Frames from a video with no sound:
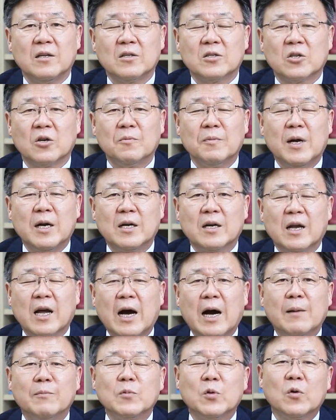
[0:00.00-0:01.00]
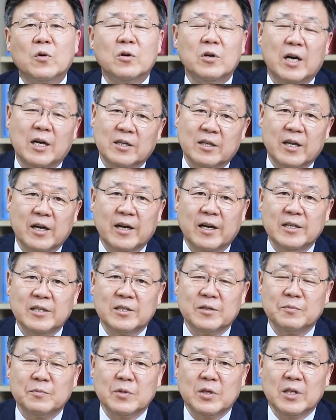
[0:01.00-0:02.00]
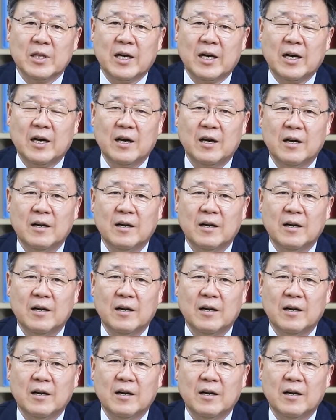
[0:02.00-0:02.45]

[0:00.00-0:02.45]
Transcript: 정말 감동을 할 때가 있습니다.